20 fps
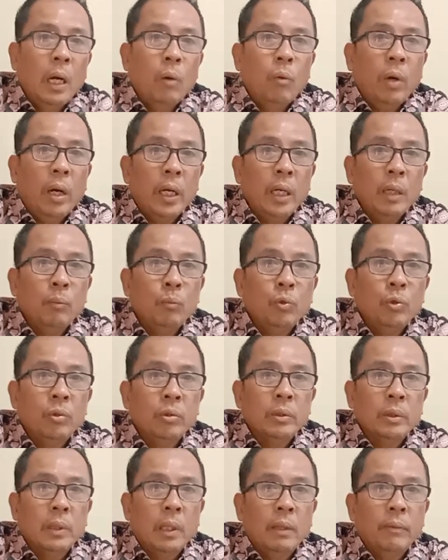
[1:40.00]
au ilmu
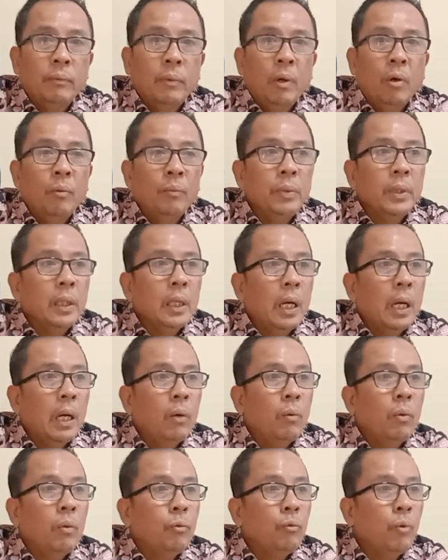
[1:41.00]
yuntafa'u bi
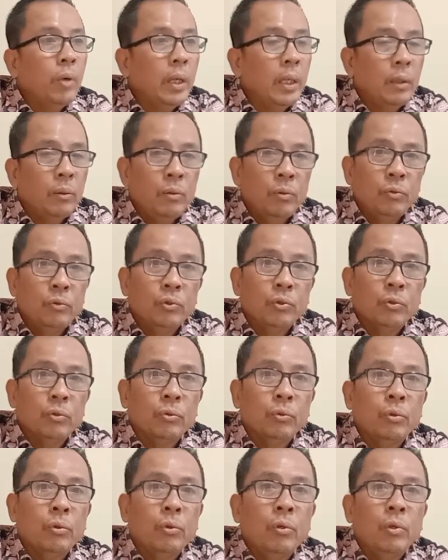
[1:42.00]
au waladun
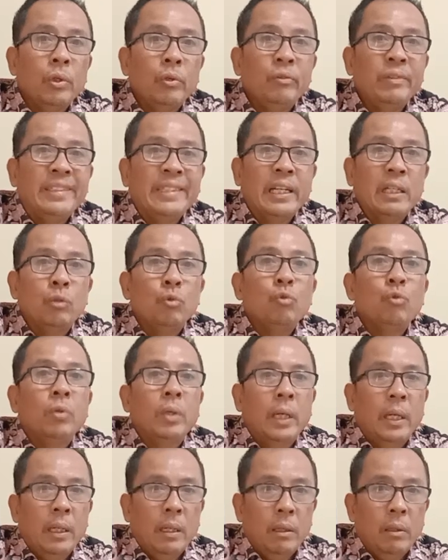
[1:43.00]
sulun
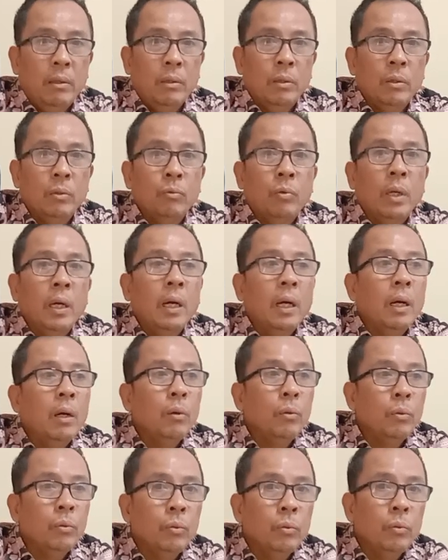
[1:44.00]
yad'ulah.
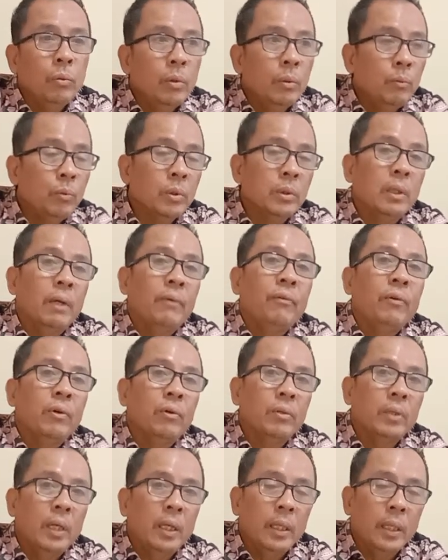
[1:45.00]
Ruahu
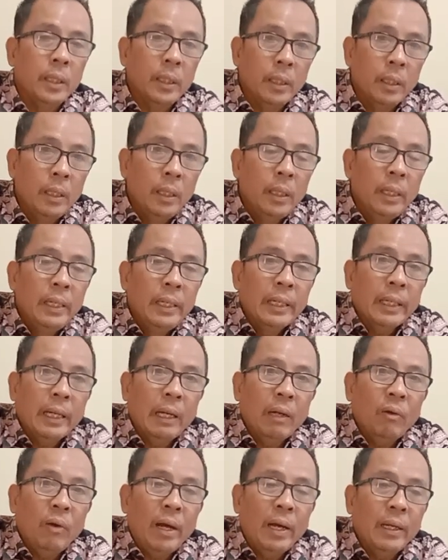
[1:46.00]
mutafaqun alaih.
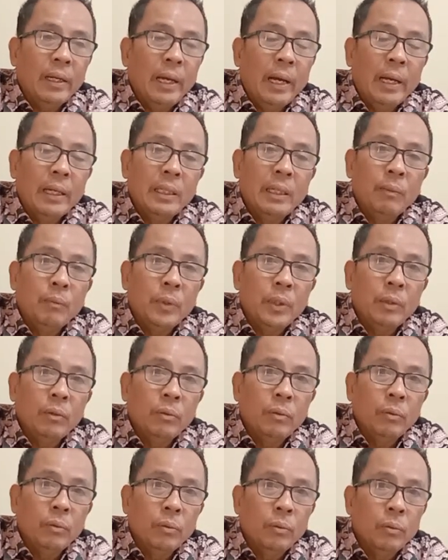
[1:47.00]
Kalau anak Adam
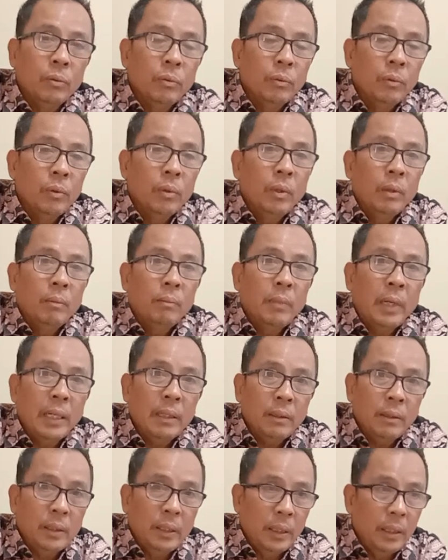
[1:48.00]
itu
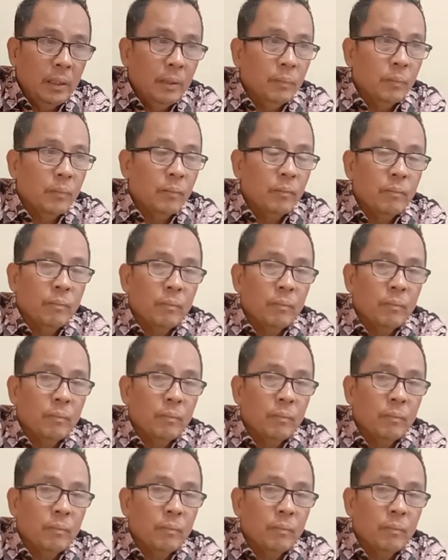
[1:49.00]
mati,